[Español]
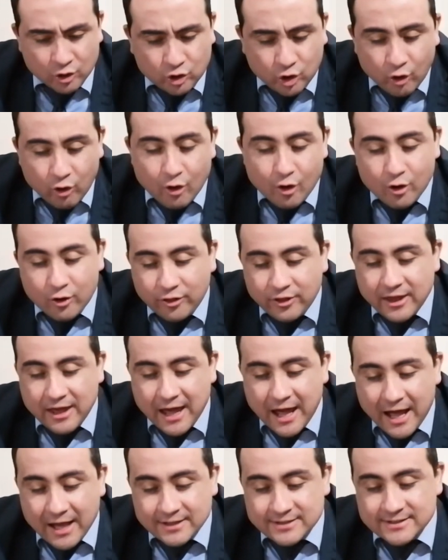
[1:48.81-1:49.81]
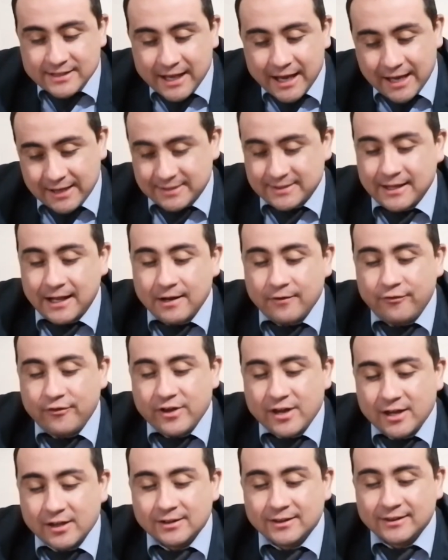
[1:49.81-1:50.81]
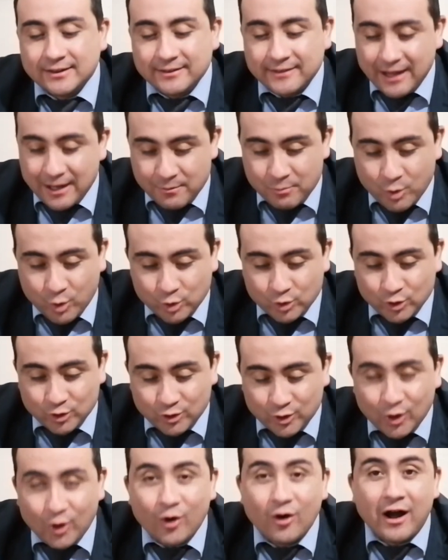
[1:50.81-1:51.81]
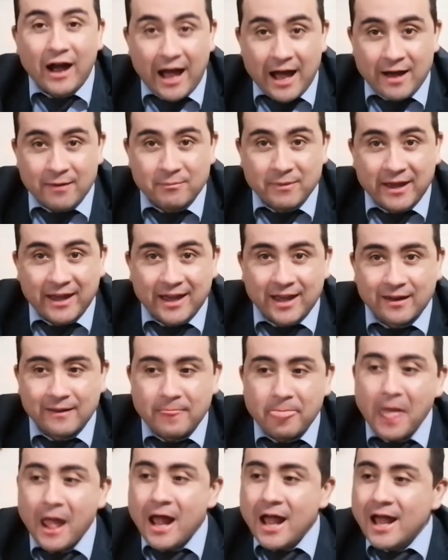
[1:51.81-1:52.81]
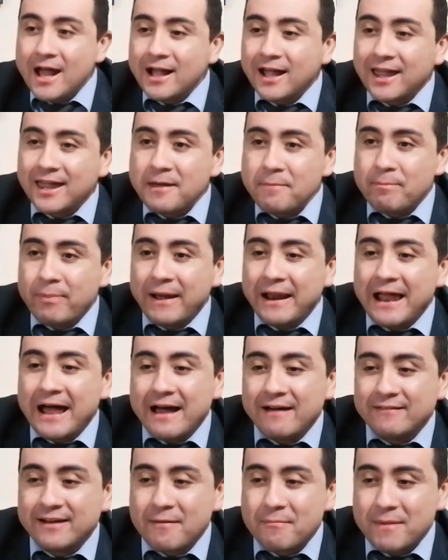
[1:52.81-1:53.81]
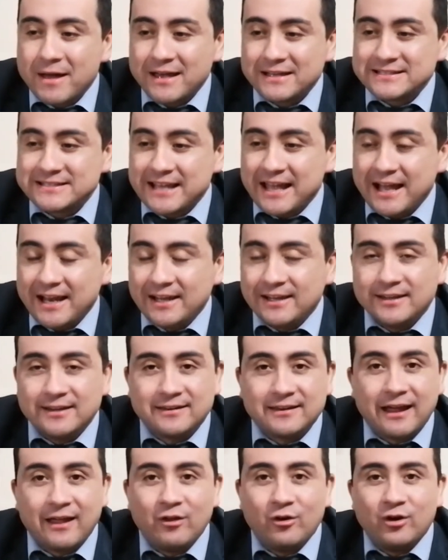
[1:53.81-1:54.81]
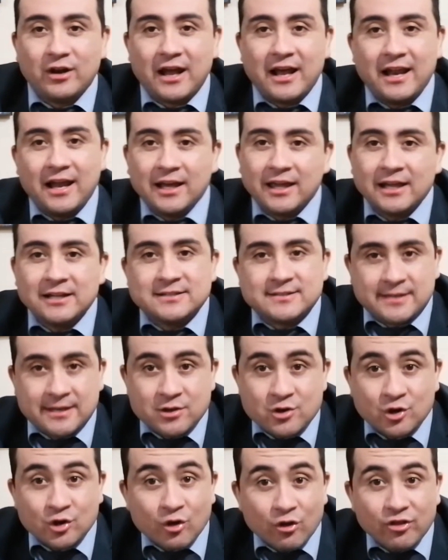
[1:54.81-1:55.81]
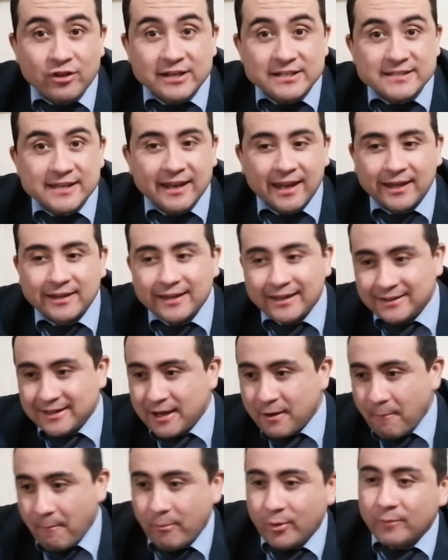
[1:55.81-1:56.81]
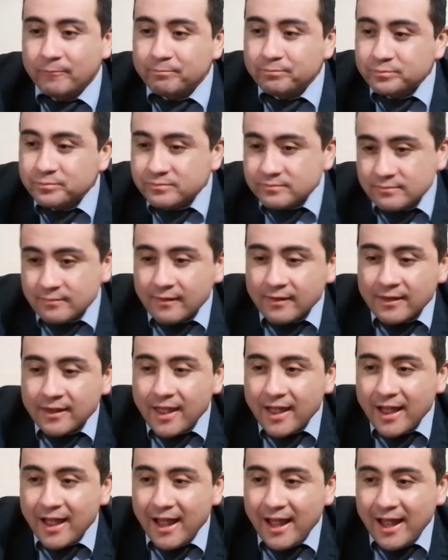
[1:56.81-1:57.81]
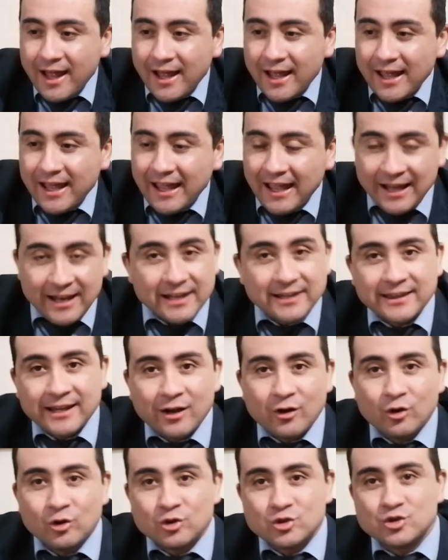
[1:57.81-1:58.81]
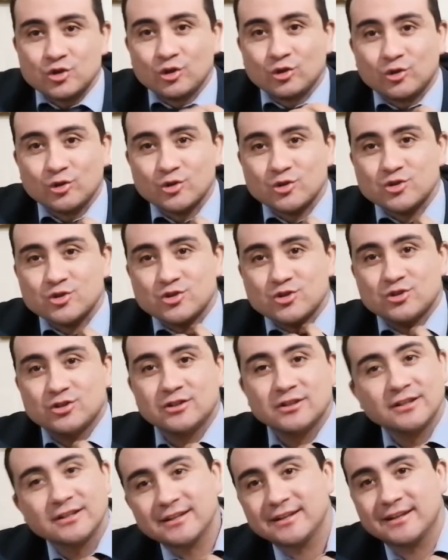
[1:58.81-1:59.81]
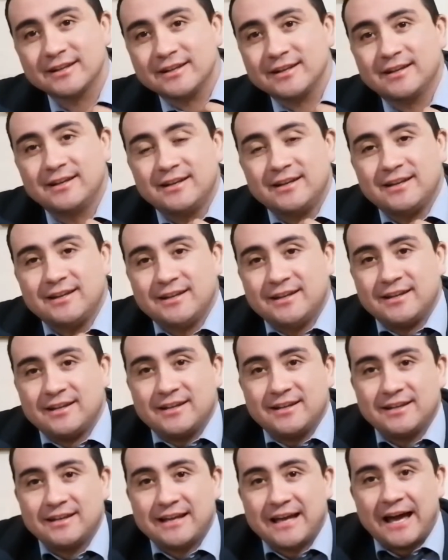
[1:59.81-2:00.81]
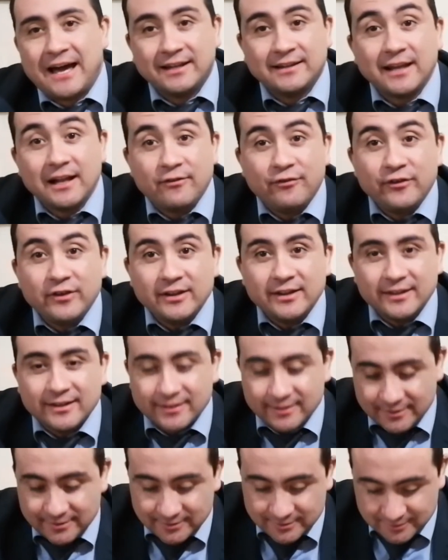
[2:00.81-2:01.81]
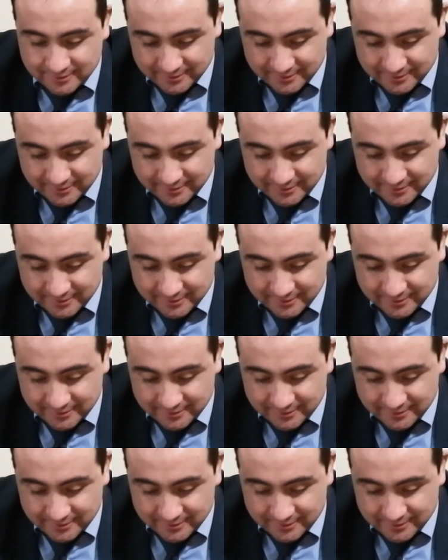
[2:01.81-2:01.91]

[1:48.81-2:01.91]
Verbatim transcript: todos los días hasta el fin del mundo. Amén. Qué palabra más alentadora la que el Señor nos dice en este tiempo. Él está con nosotros hasta el fin